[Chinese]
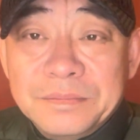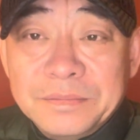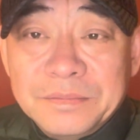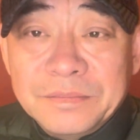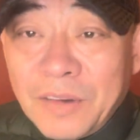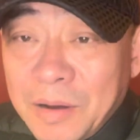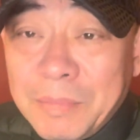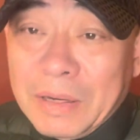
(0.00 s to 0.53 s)

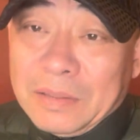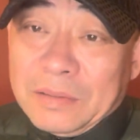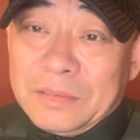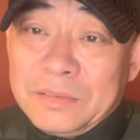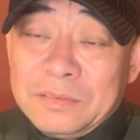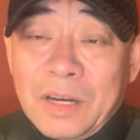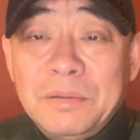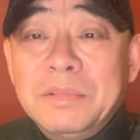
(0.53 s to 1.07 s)
王莽，
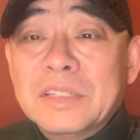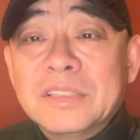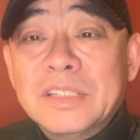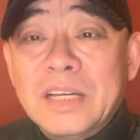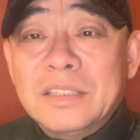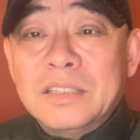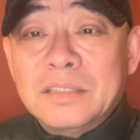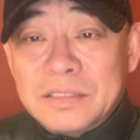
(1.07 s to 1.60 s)
王莽
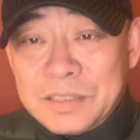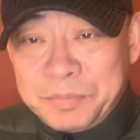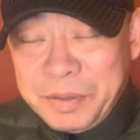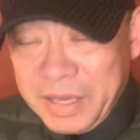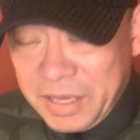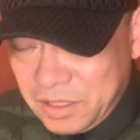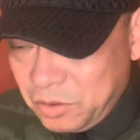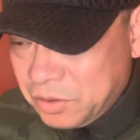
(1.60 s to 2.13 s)
先生是
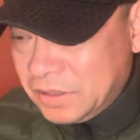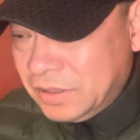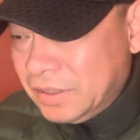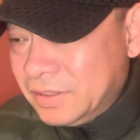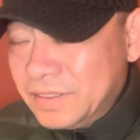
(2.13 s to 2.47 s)
偏右的人。